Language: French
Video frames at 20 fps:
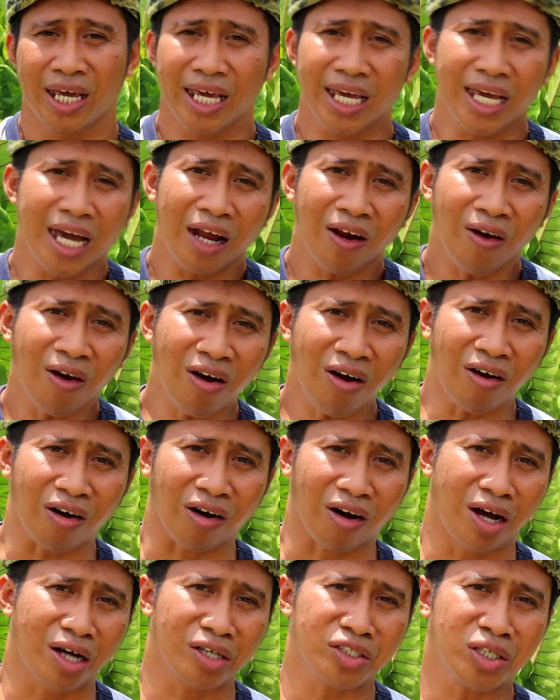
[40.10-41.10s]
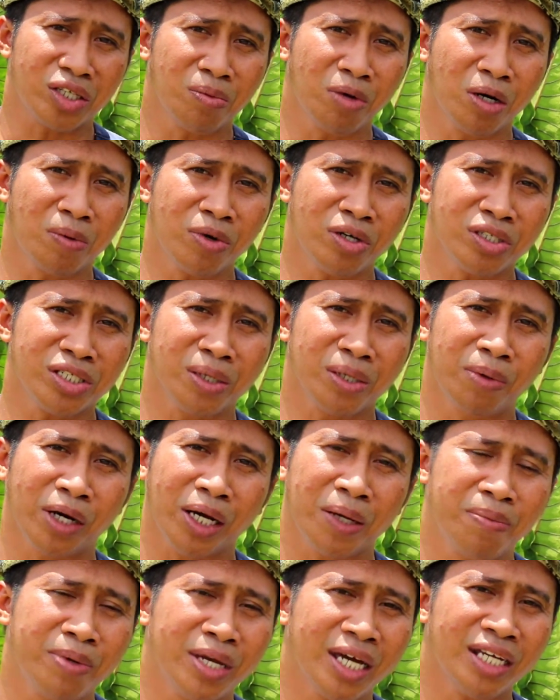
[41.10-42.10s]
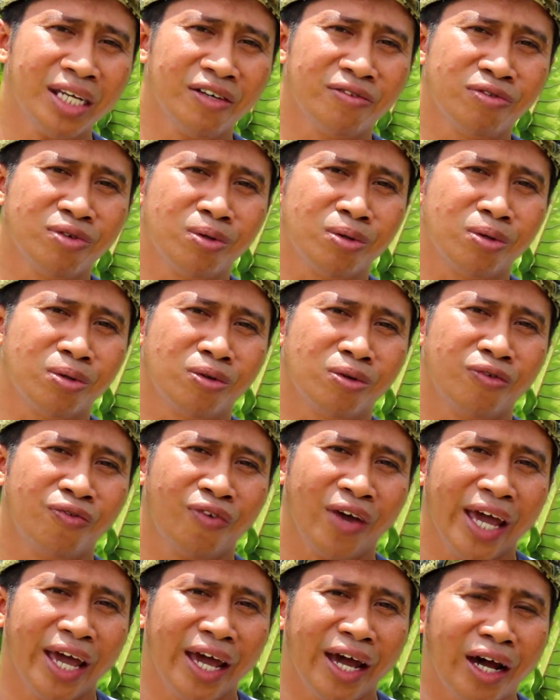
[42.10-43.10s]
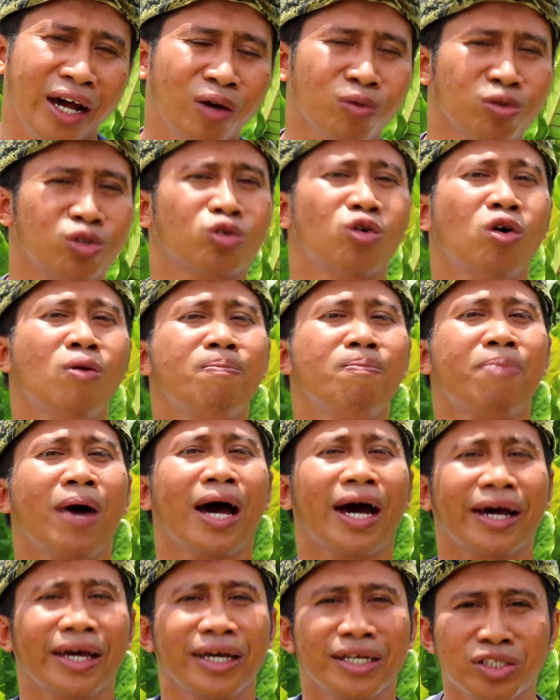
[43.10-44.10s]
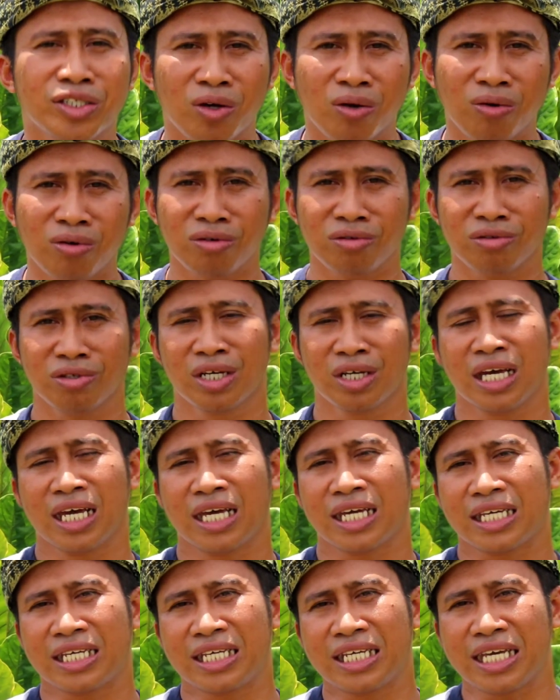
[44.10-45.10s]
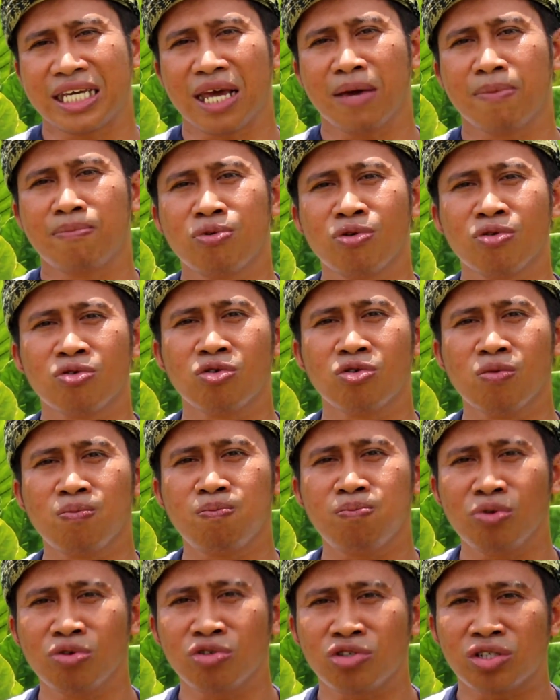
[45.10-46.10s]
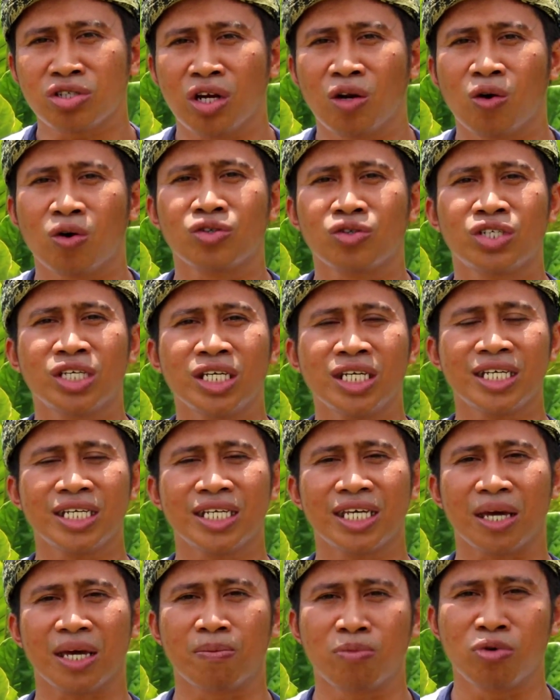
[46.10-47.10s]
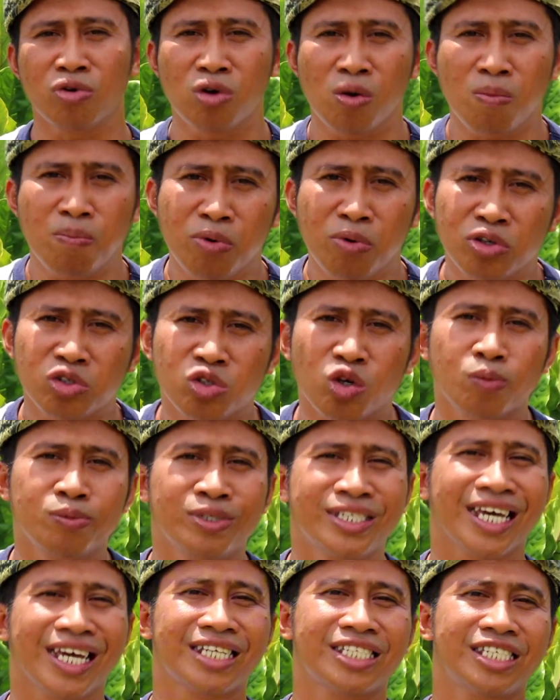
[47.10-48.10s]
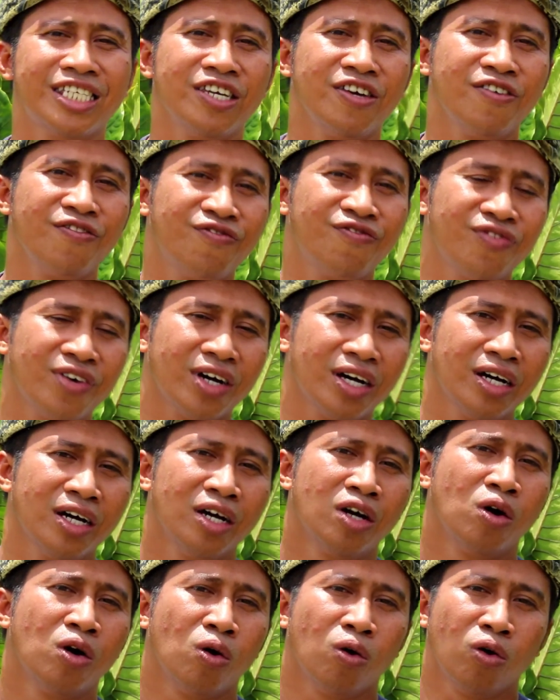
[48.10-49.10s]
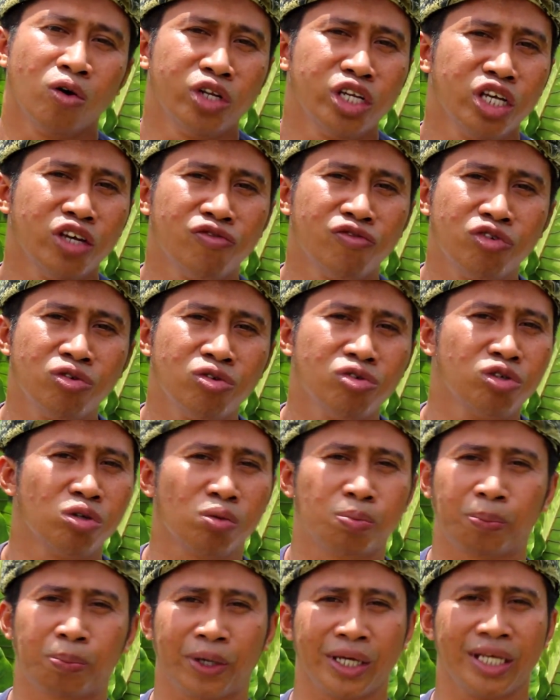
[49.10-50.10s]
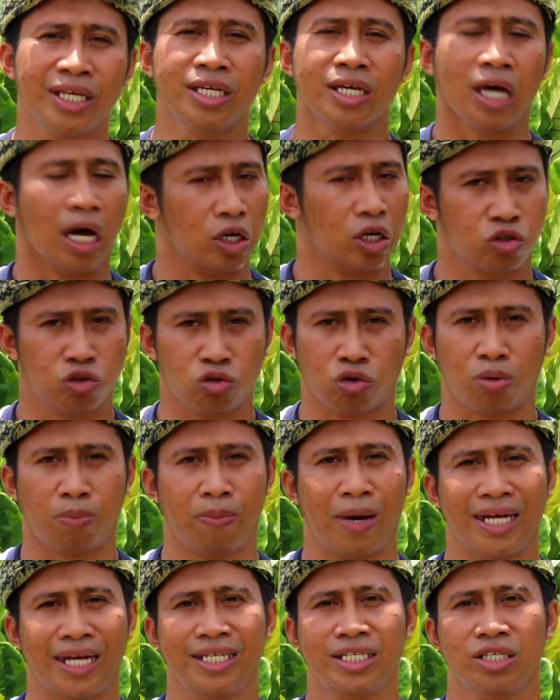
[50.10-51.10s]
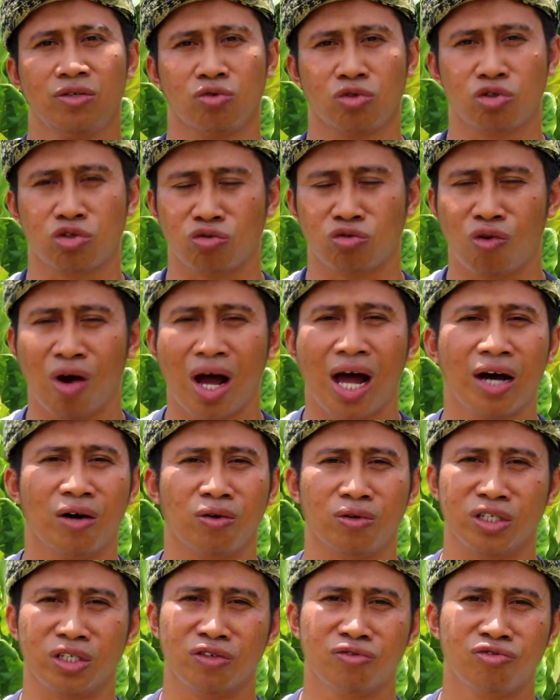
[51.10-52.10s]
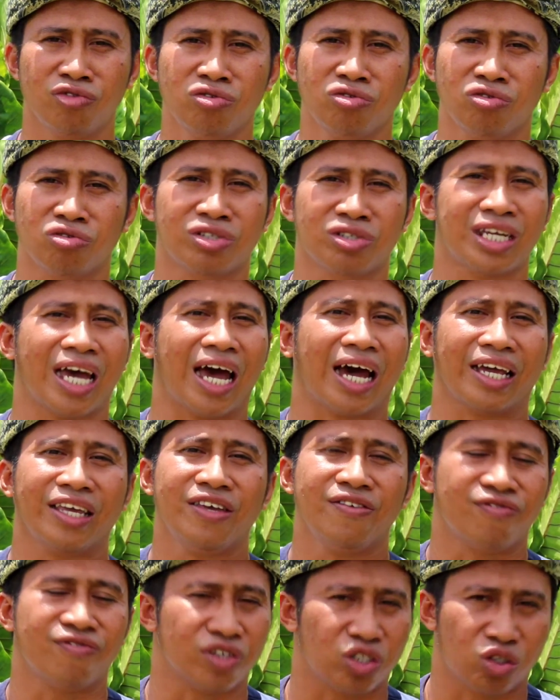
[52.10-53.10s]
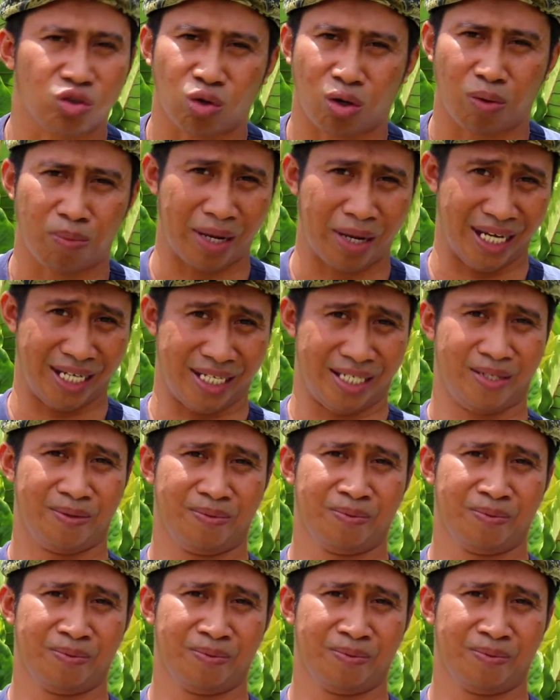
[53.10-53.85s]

Et alors, en ce moment, j'aimerais bien de vous faire une comparaison qui est beaucoup plus logique et beaucoup plus objectif euh, au niveau du prix sur Bali, ou soit au niveau du tarif sur Bali.